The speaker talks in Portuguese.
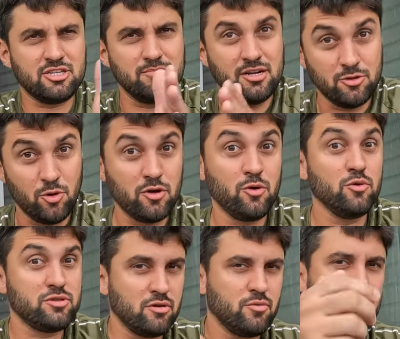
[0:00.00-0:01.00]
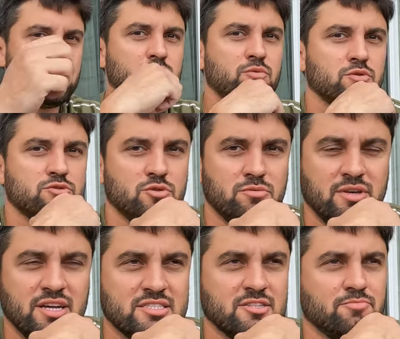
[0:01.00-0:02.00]
trabalha NOC, outra coisa que um consultor de
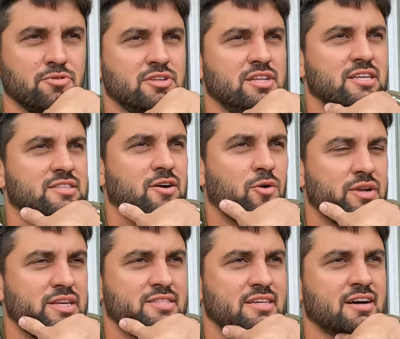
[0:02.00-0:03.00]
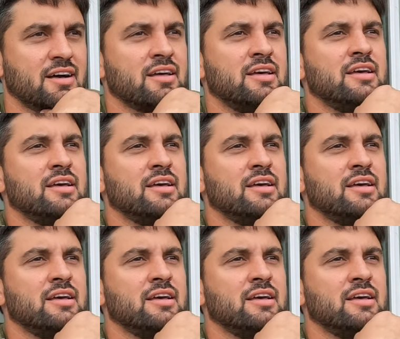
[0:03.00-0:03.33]
imigração pode orientar.